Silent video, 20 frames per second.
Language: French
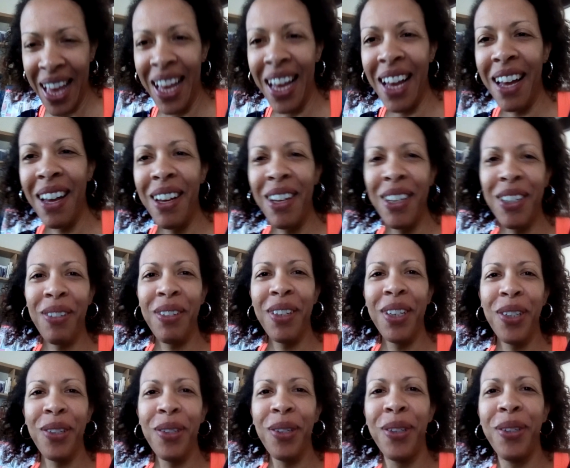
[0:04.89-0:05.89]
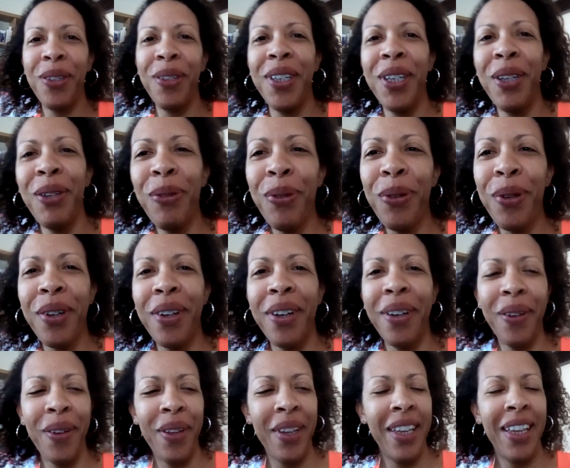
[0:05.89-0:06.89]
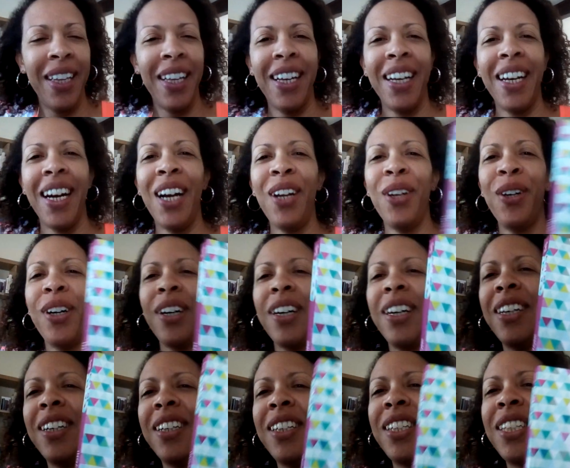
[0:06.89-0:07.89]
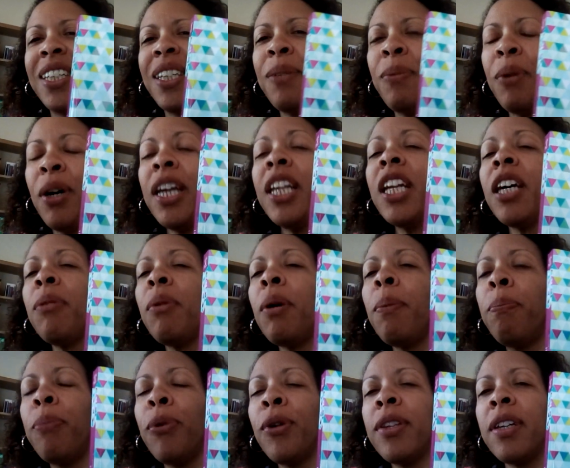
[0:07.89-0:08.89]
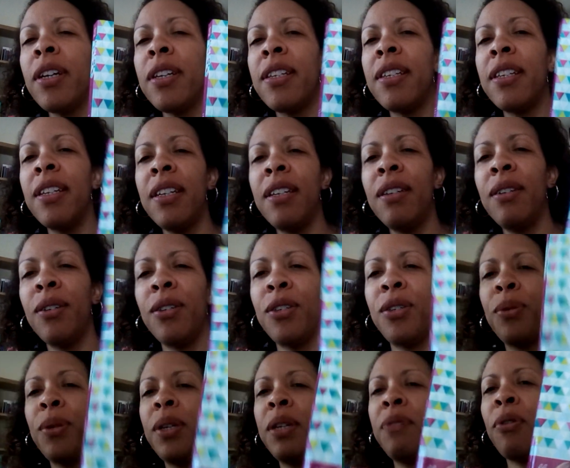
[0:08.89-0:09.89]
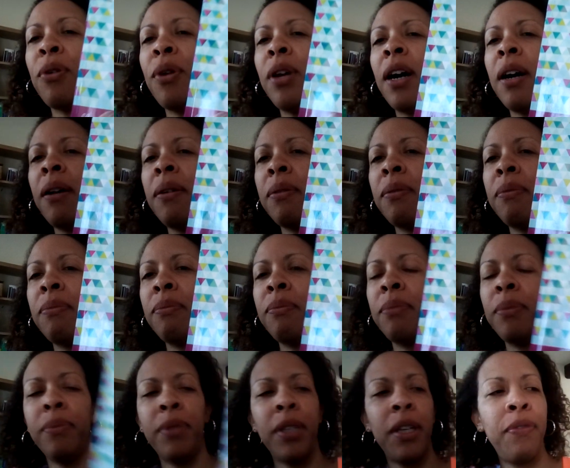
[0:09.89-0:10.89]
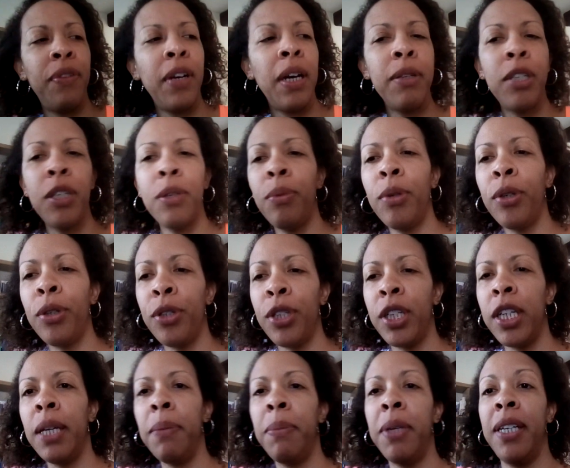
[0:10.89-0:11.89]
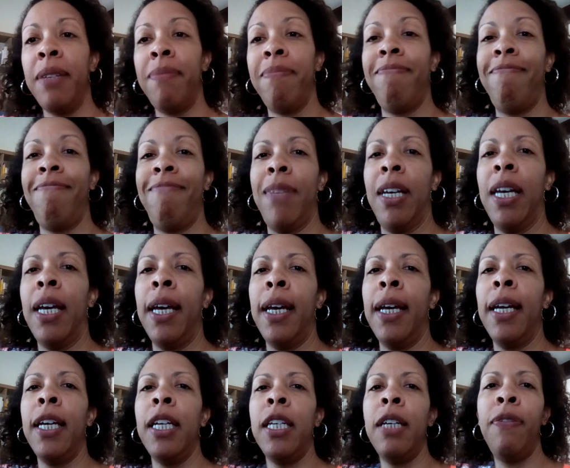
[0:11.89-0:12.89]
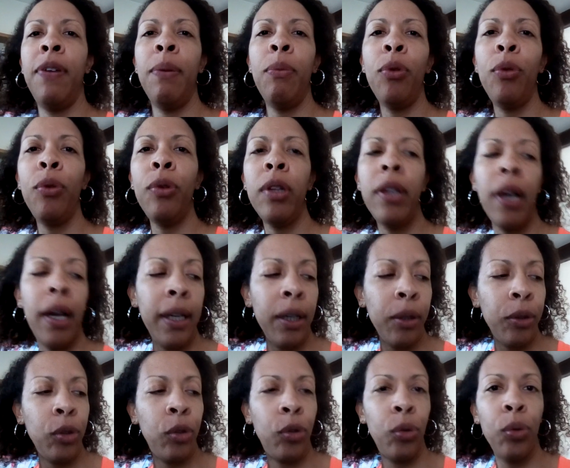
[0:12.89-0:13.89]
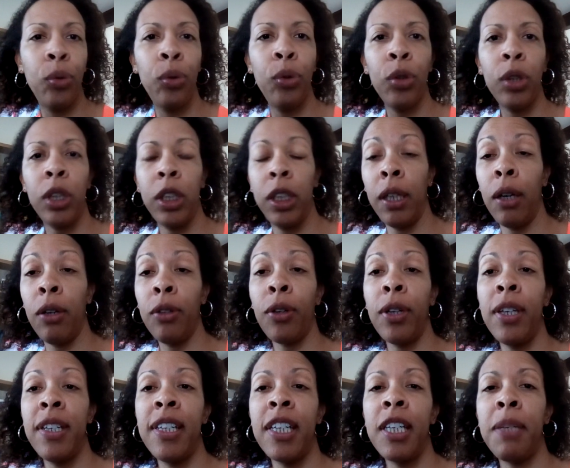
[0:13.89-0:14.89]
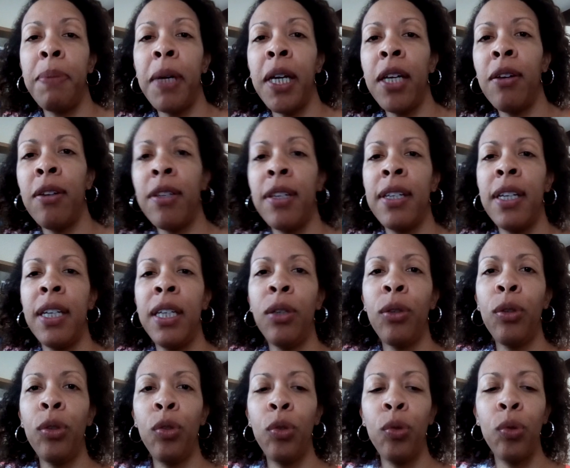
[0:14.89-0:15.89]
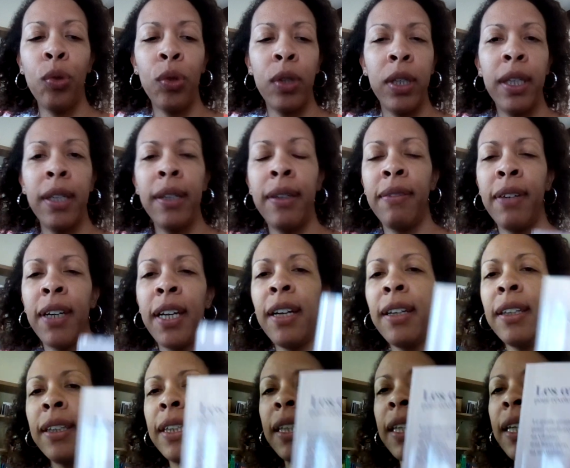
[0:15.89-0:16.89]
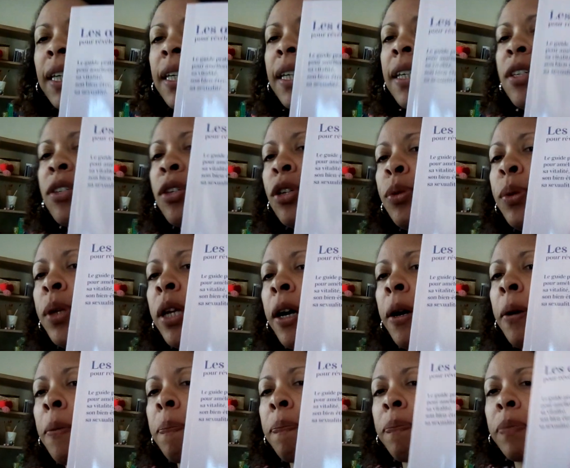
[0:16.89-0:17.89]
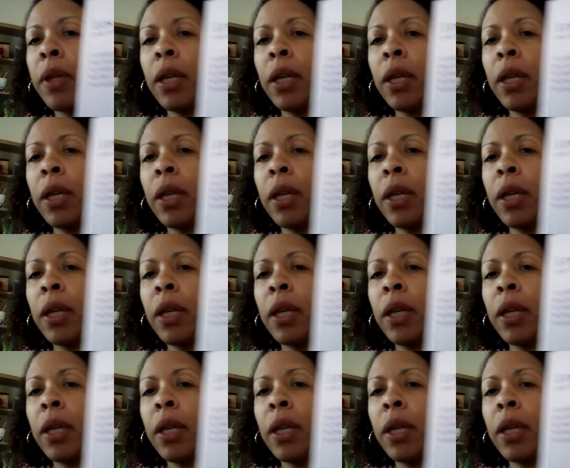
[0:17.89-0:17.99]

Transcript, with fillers: euh, sur les œufs de Lilou. Euh. Alors, j'ai énormément potassé euh, ce livre-là, ça va faire un petit que je l'ai, mais j'ai fait beaucoup d'allers-retours, j'ai entre les expériences, les allers-retours, les voilà, et celui-là.